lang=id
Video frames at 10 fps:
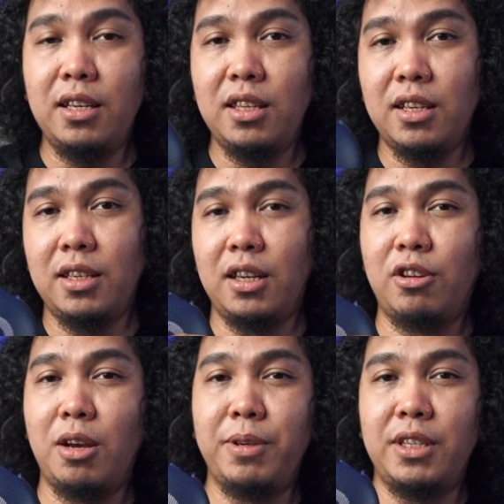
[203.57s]
Jadi ketika saya
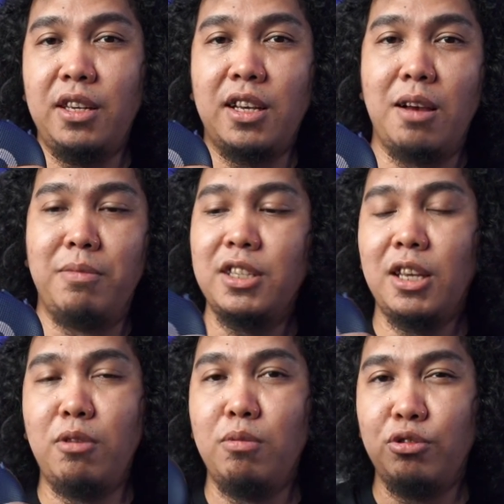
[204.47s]
naruh HP saya di kamar,
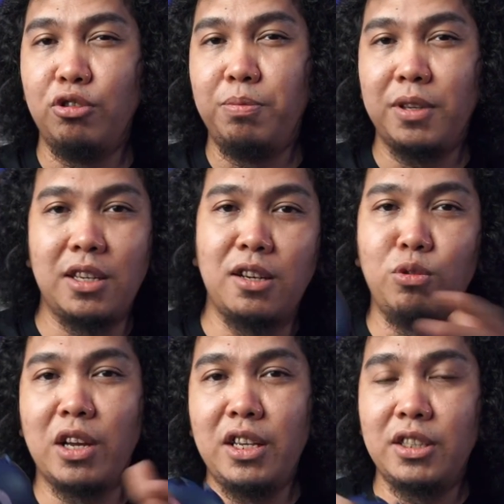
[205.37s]
saya bawa bluetooth speakernya
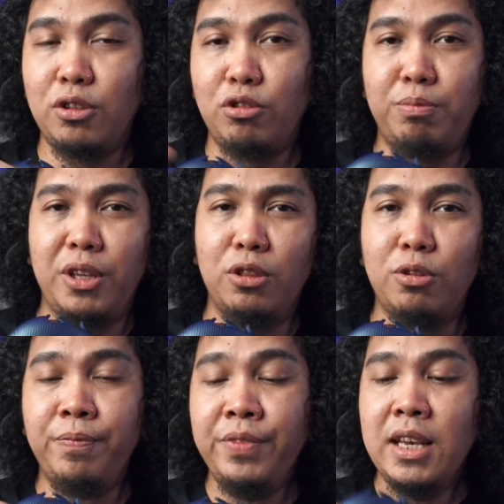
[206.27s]
keluar nih, saya tutup pintu.